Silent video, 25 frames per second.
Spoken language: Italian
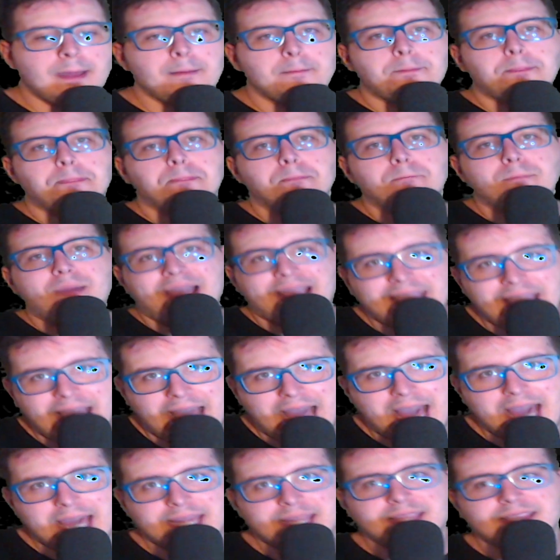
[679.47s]

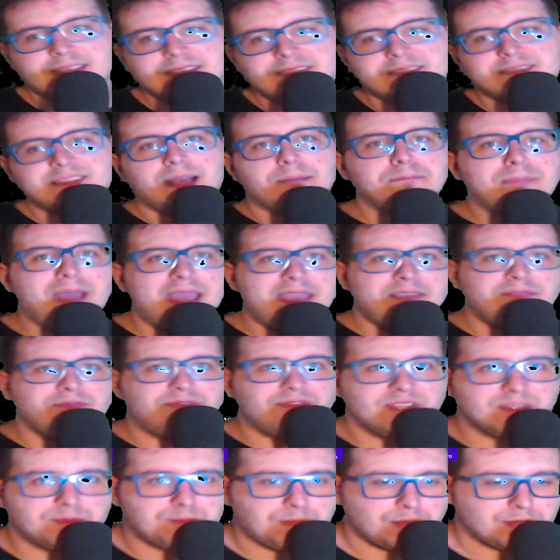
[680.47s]
magari chissà
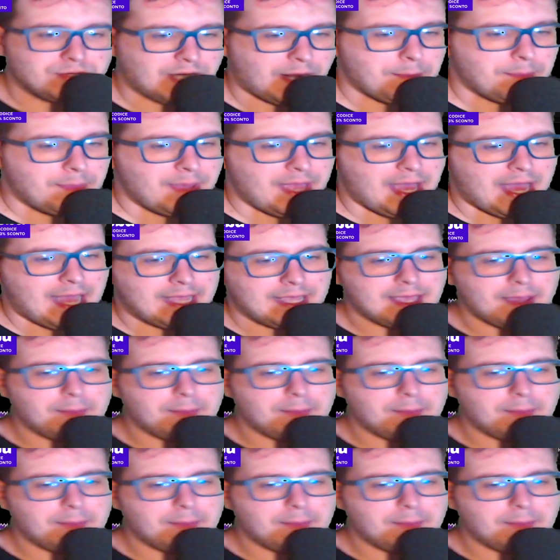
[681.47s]
Memphis potrebbe anche